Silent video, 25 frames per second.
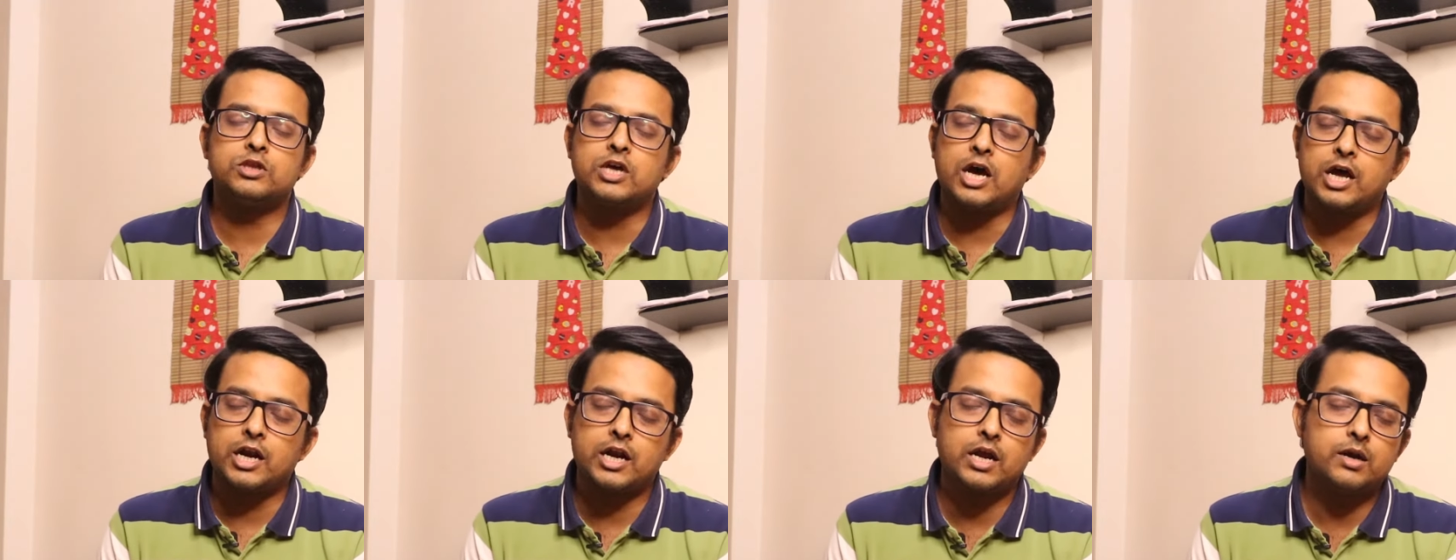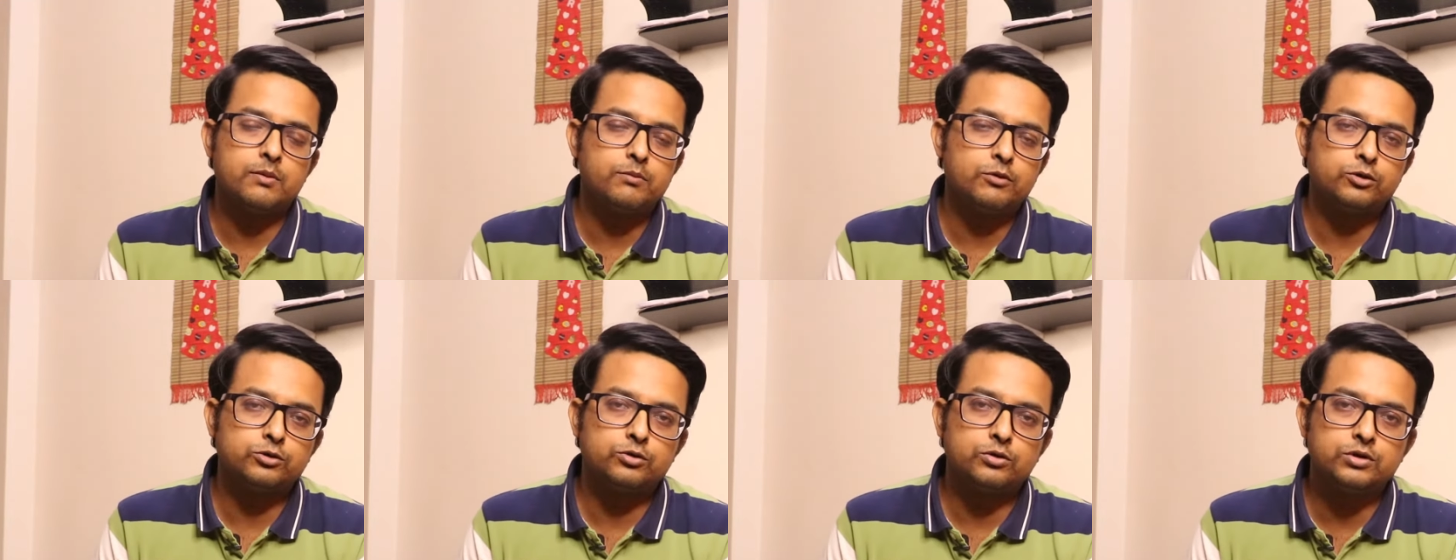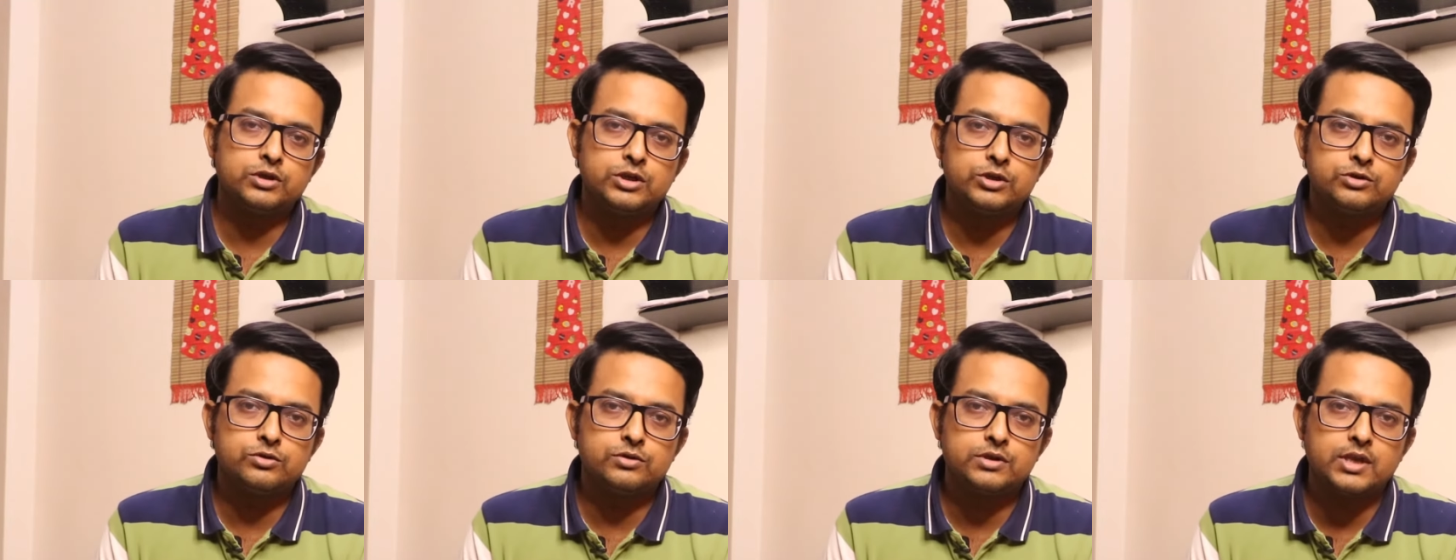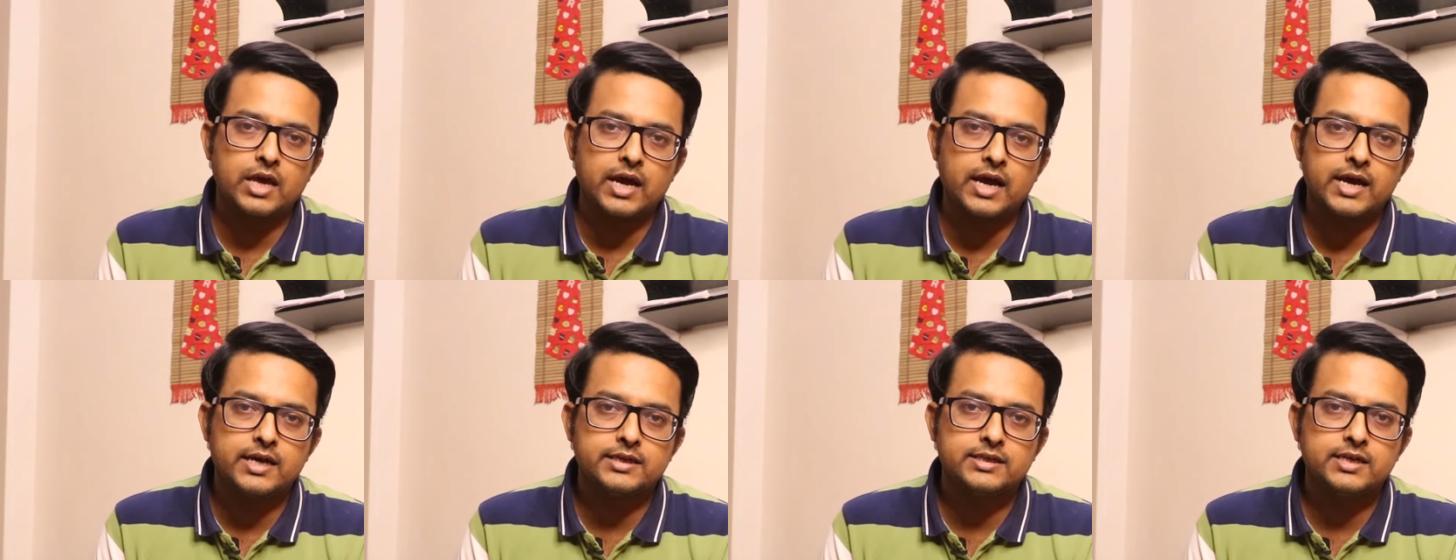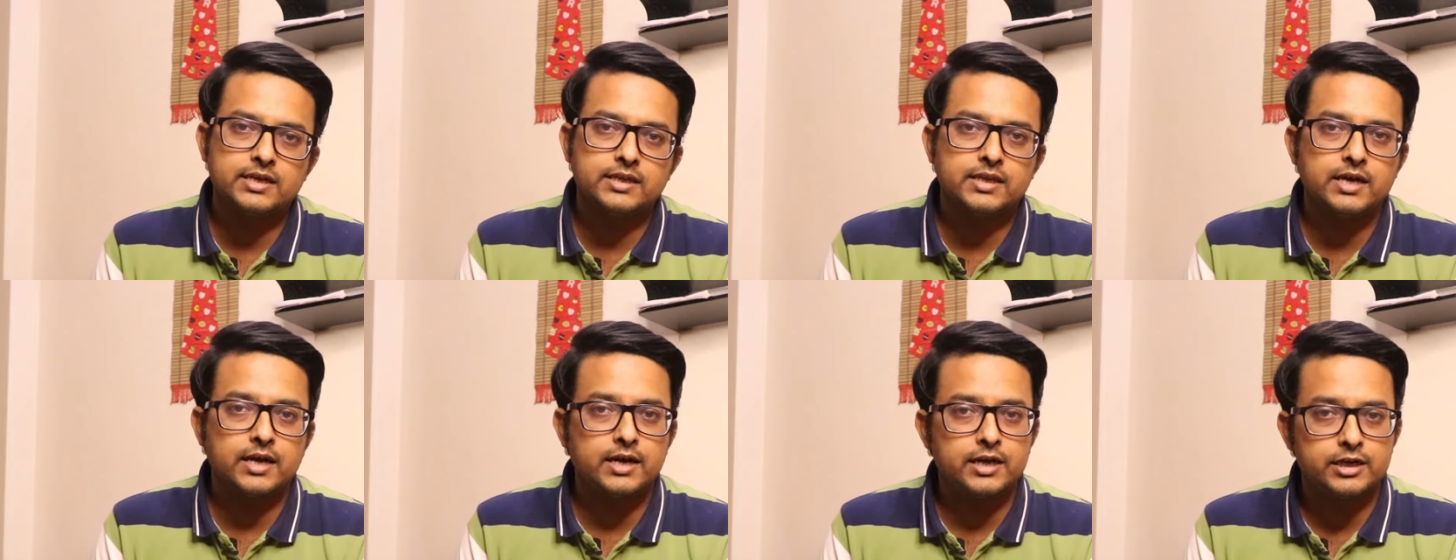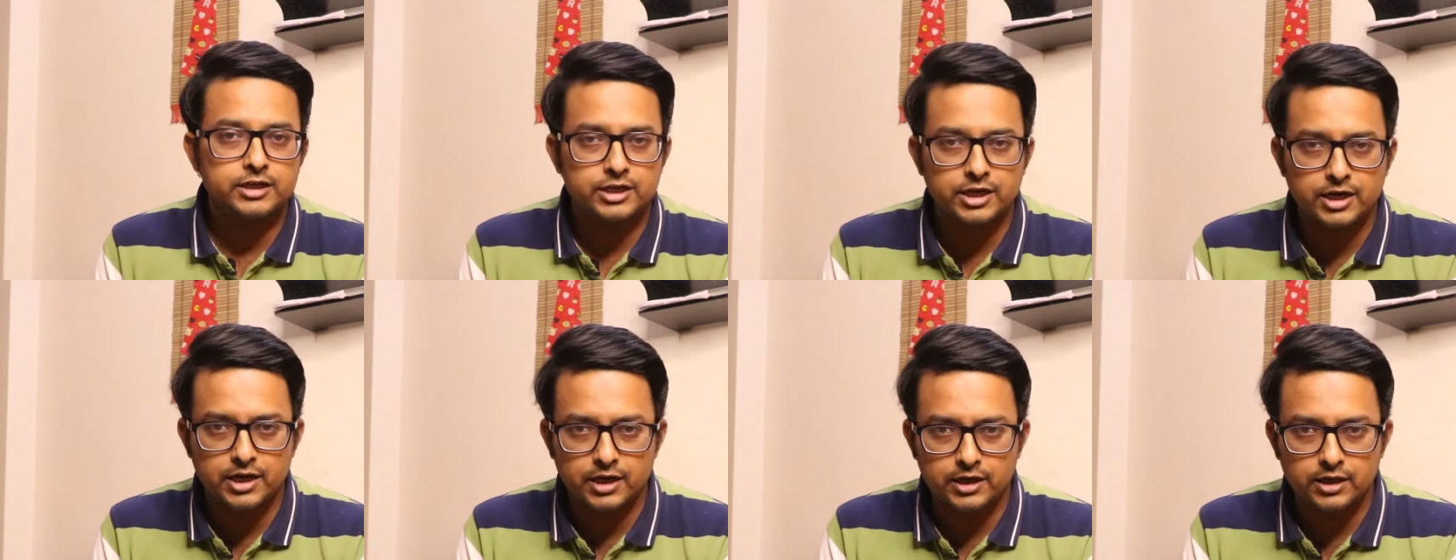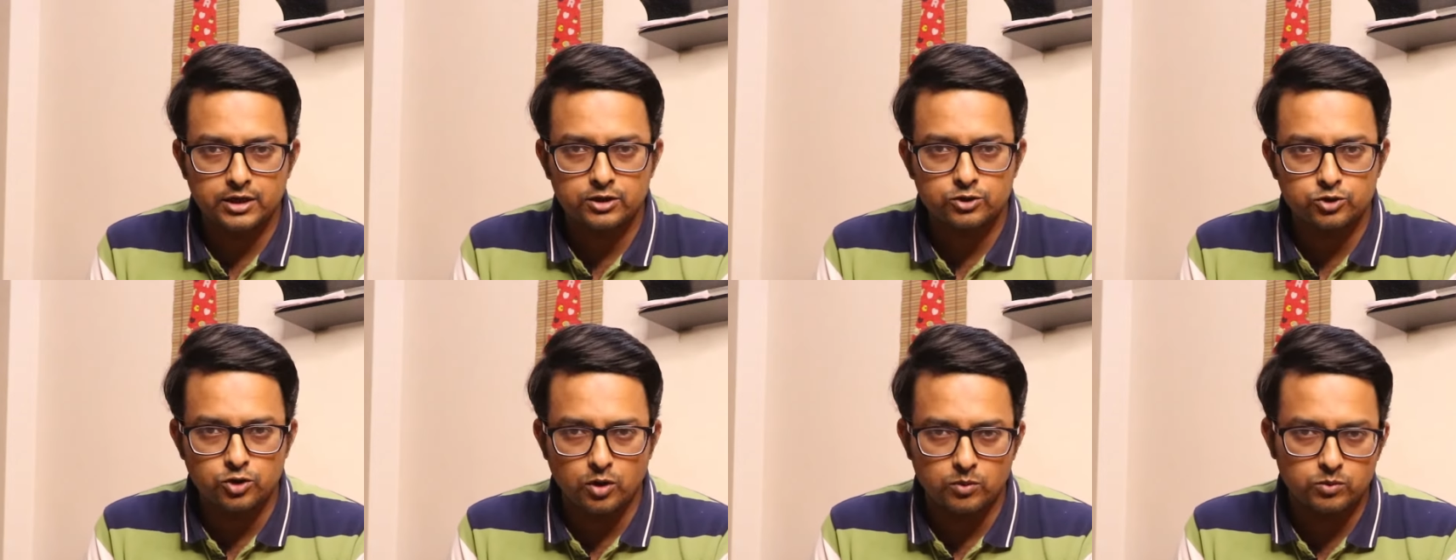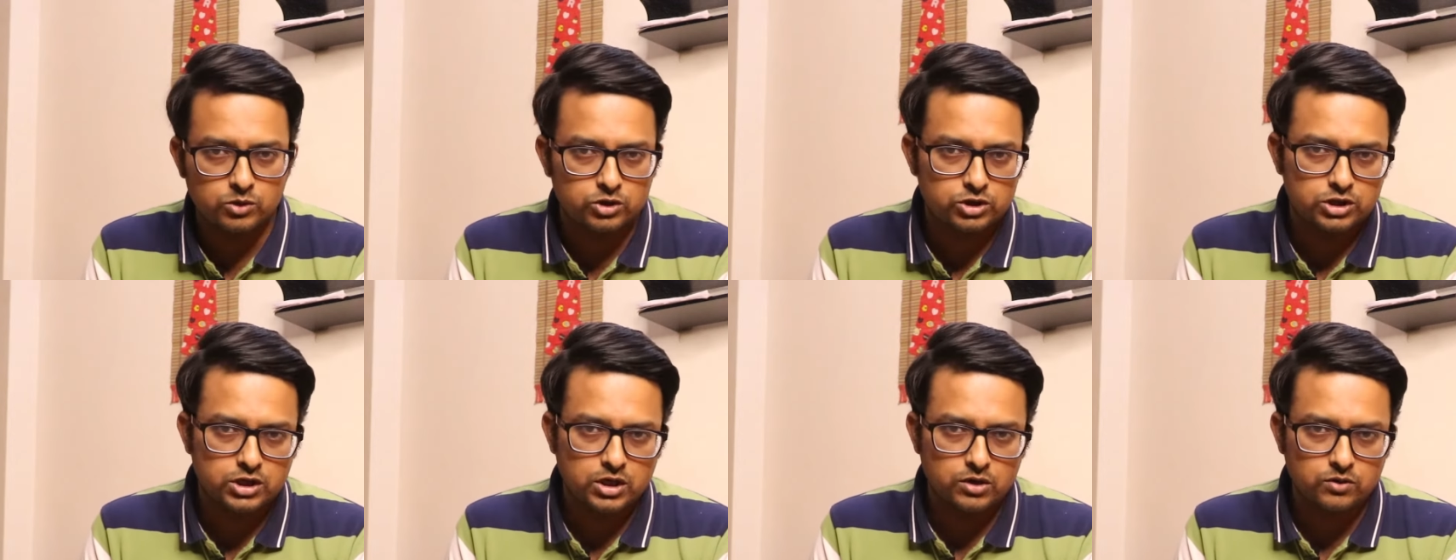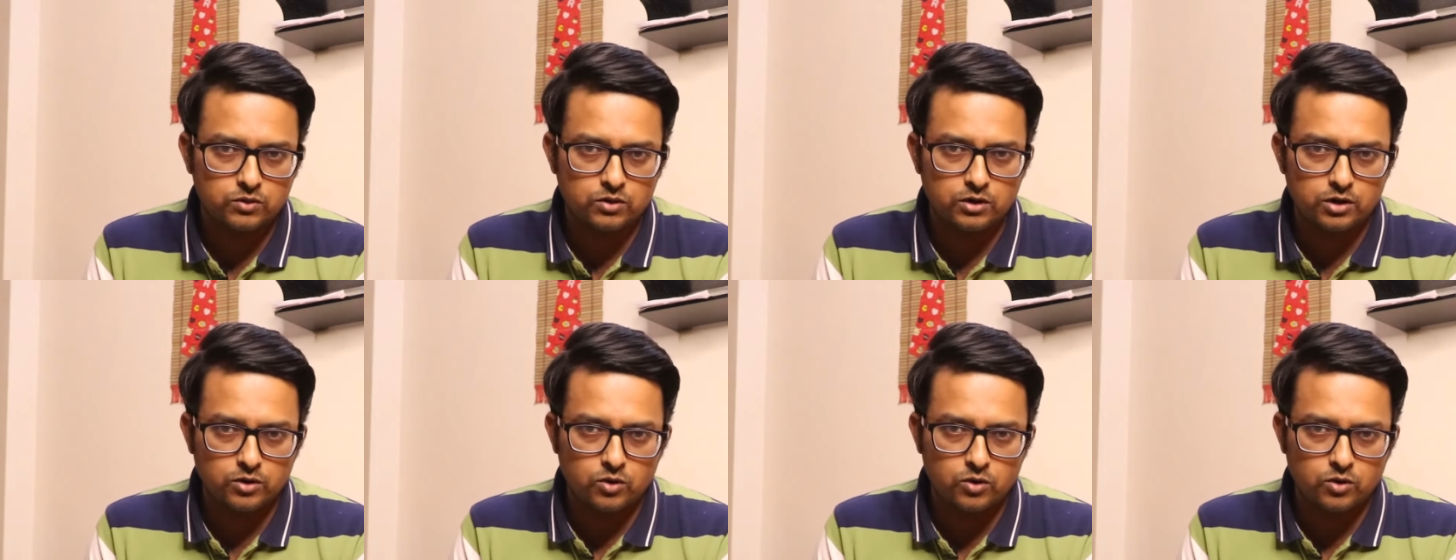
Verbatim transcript: দানার মতন কিছু দেখা যায় তাহলে সেটা কি সমস্যা